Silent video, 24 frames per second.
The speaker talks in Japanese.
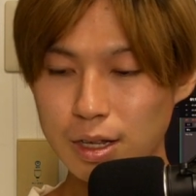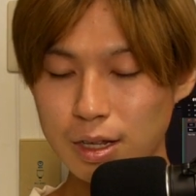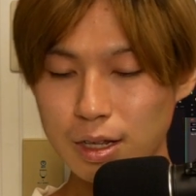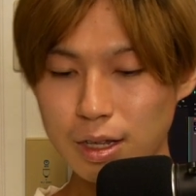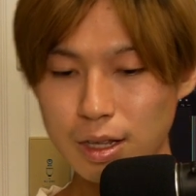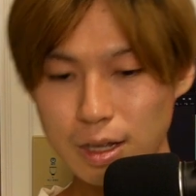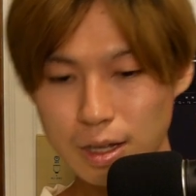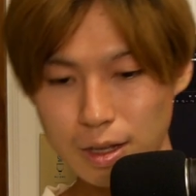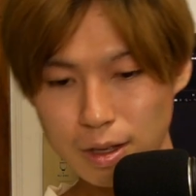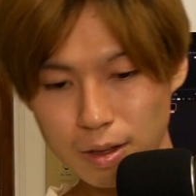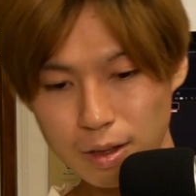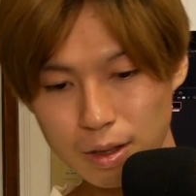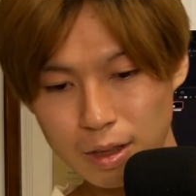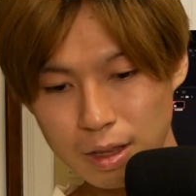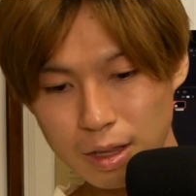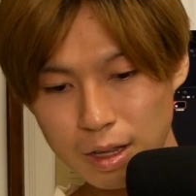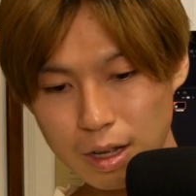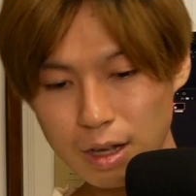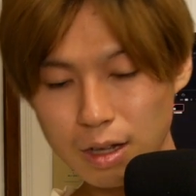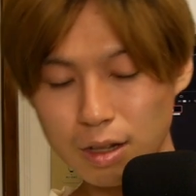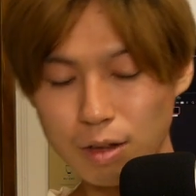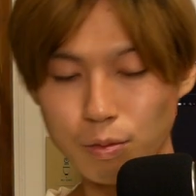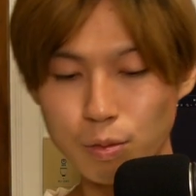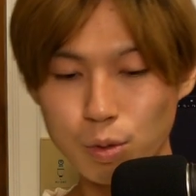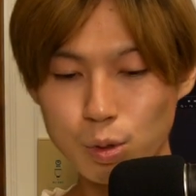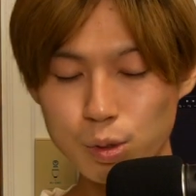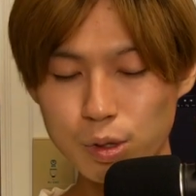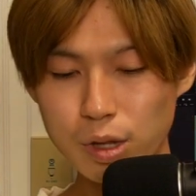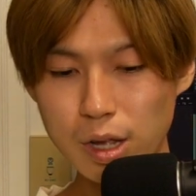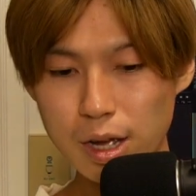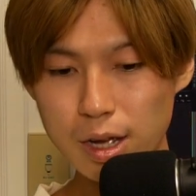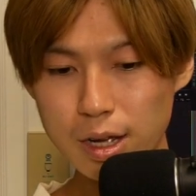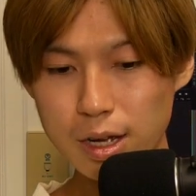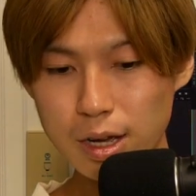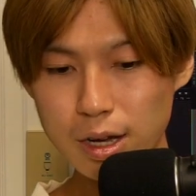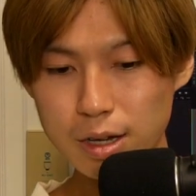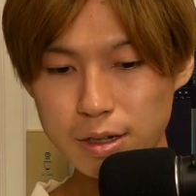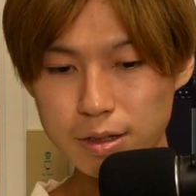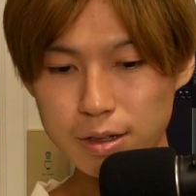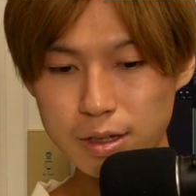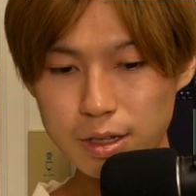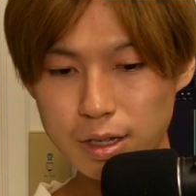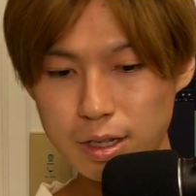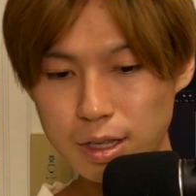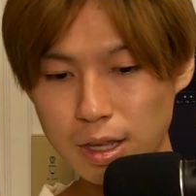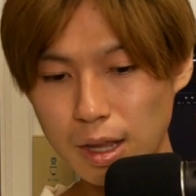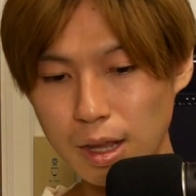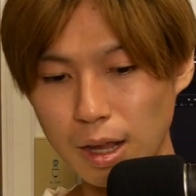で、なんかね、僕、大学
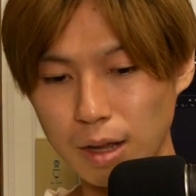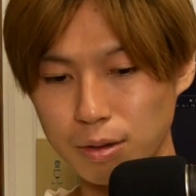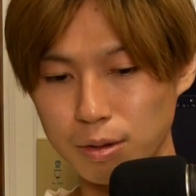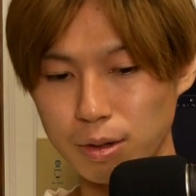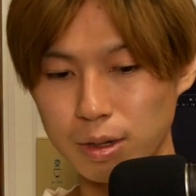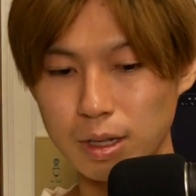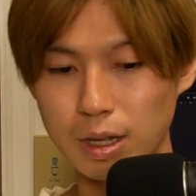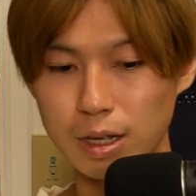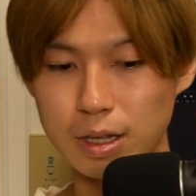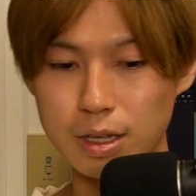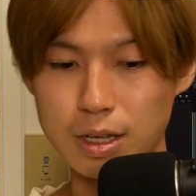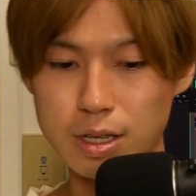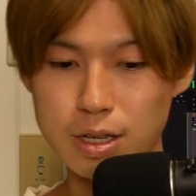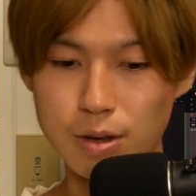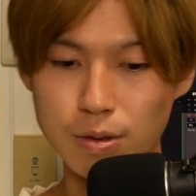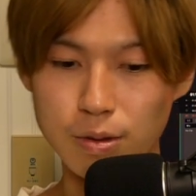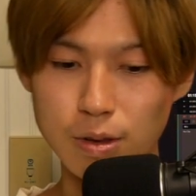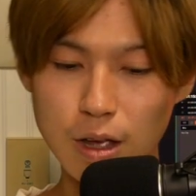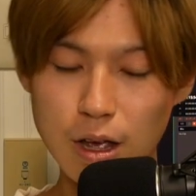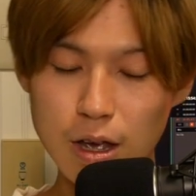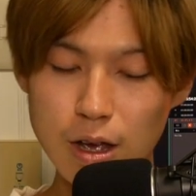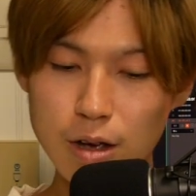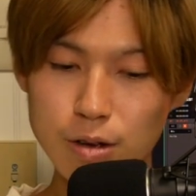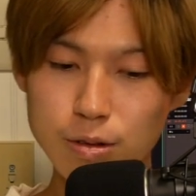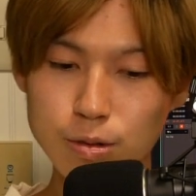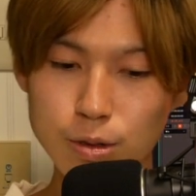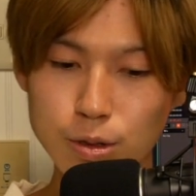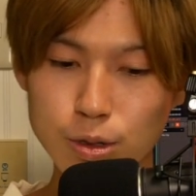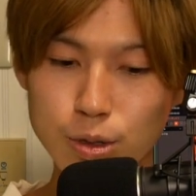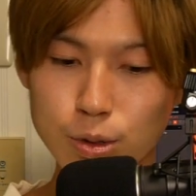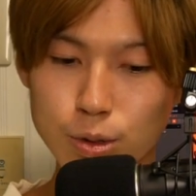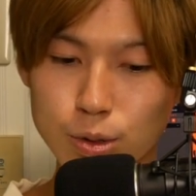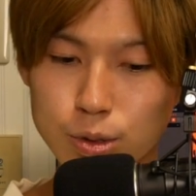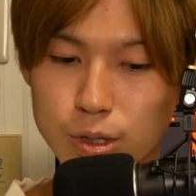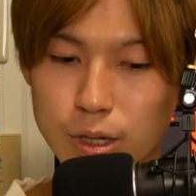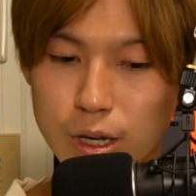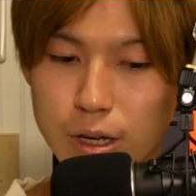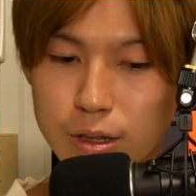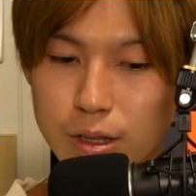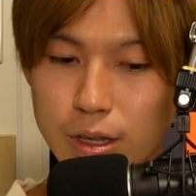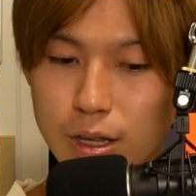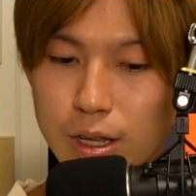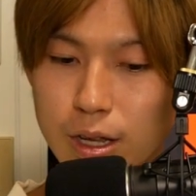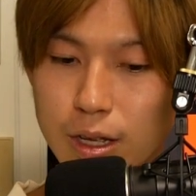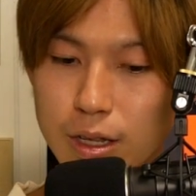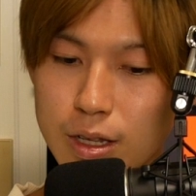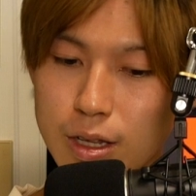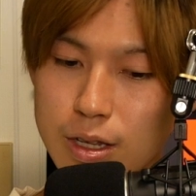に行ってた時なんですけど、大学の教授が言っ
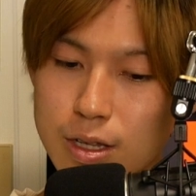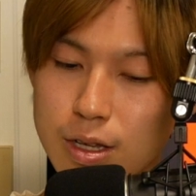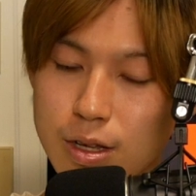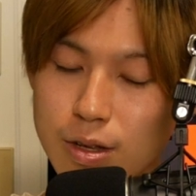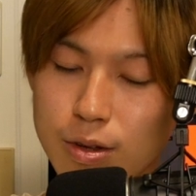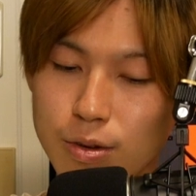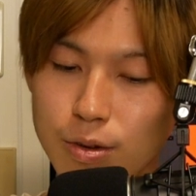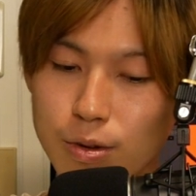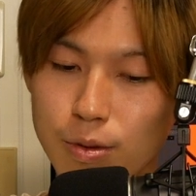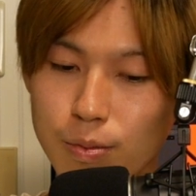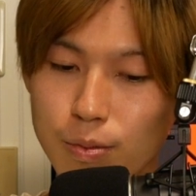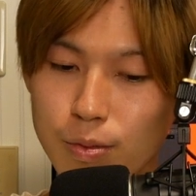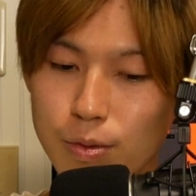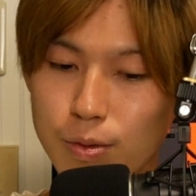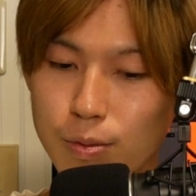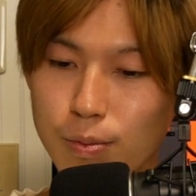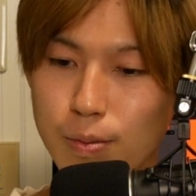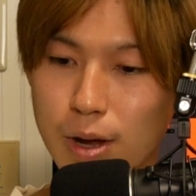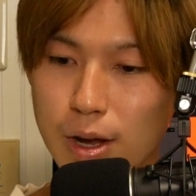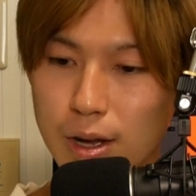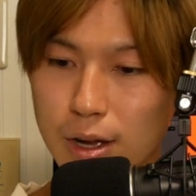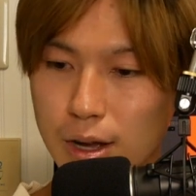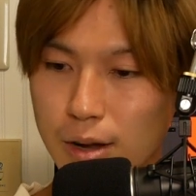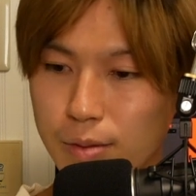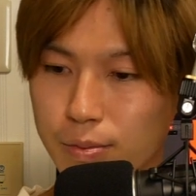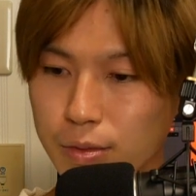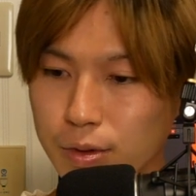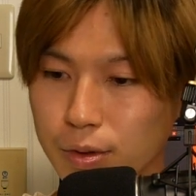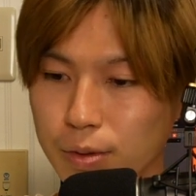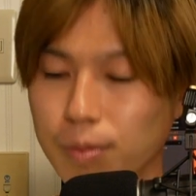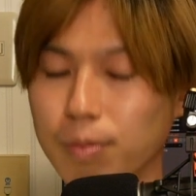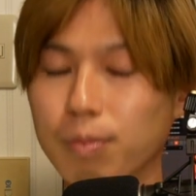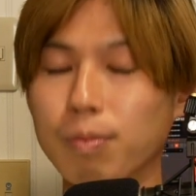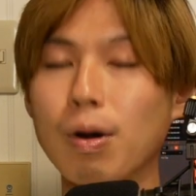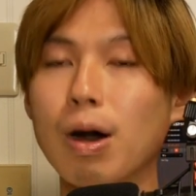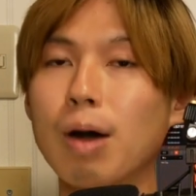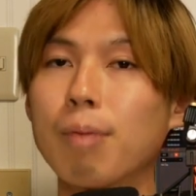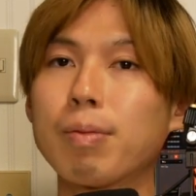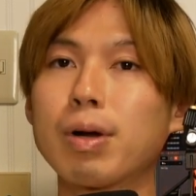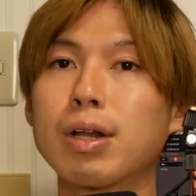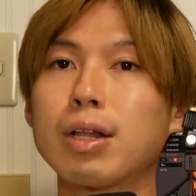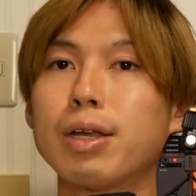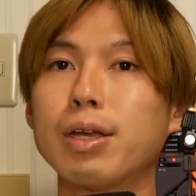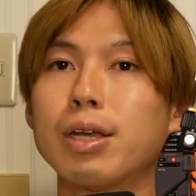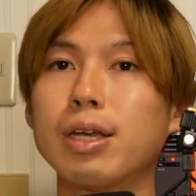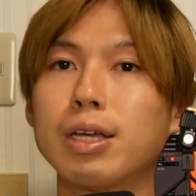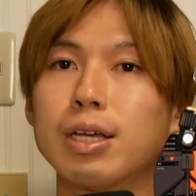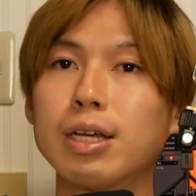てたんですけど、もう漫画ももうあま
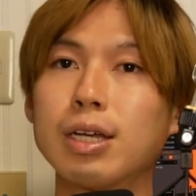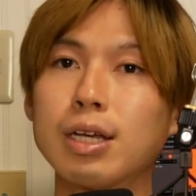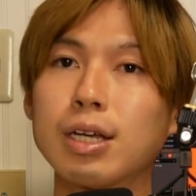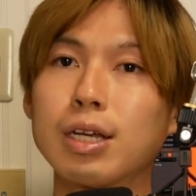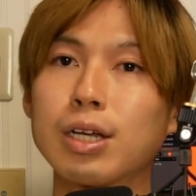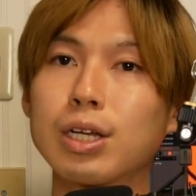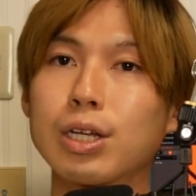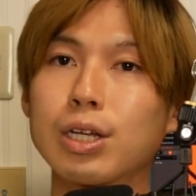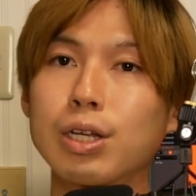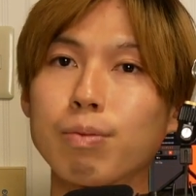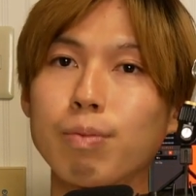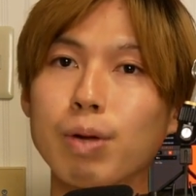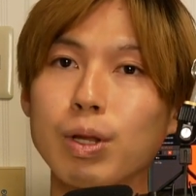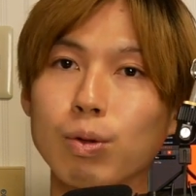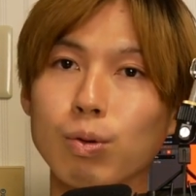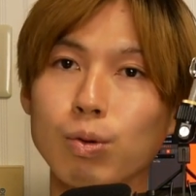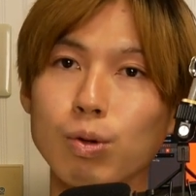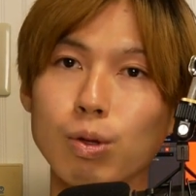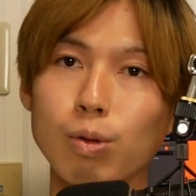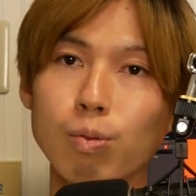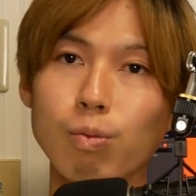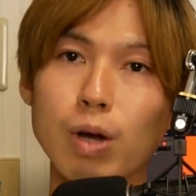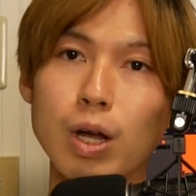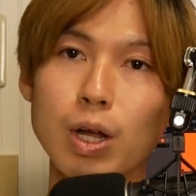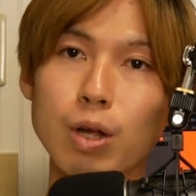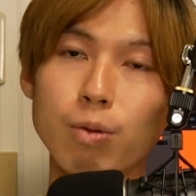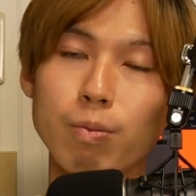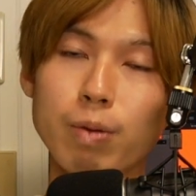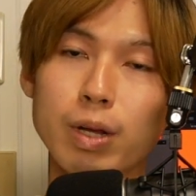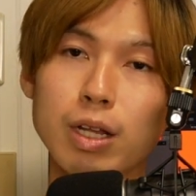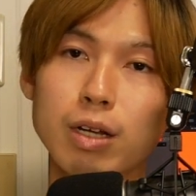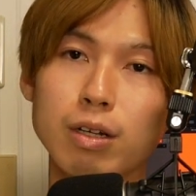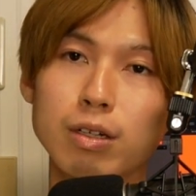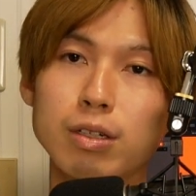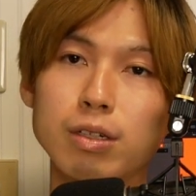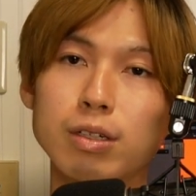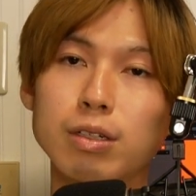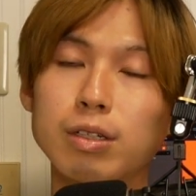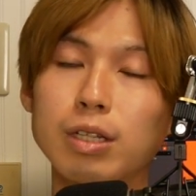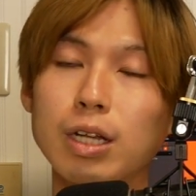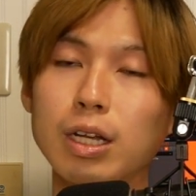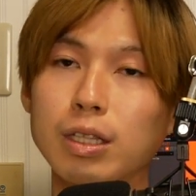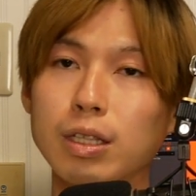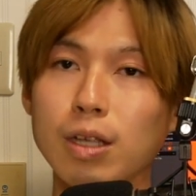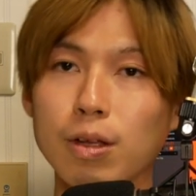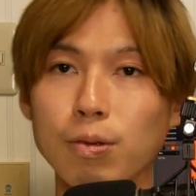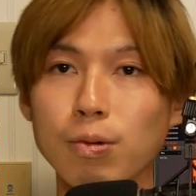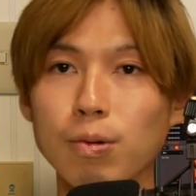り今の子供は読まなく
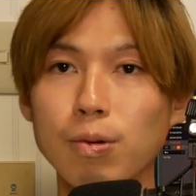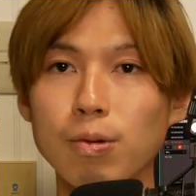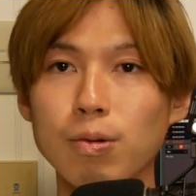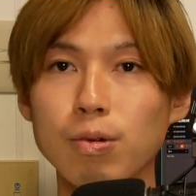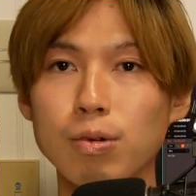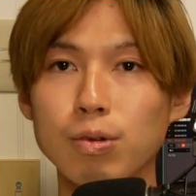なったと。